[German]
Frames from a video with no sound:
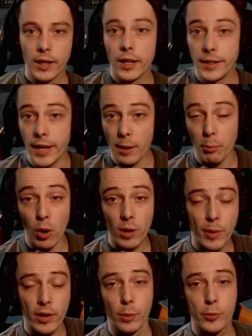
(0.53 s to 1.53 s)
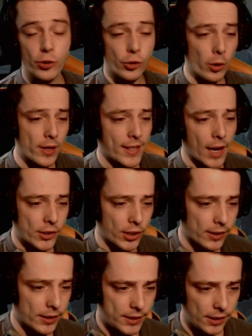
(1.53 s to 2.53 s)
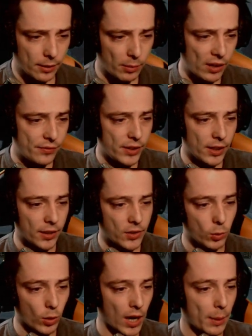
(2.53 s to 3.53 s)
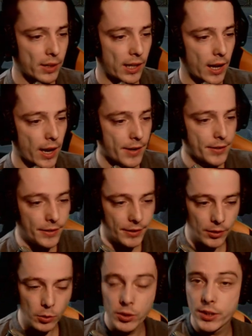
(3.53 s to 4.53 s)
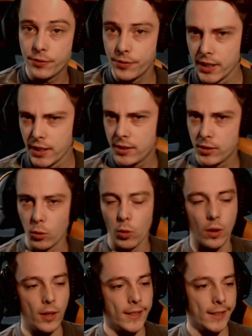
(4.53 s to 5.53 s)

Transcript: Ja, moin meine Hübschen, schön, dass ihr einschaltet hier mal wieder zu einem kleinen News-Video.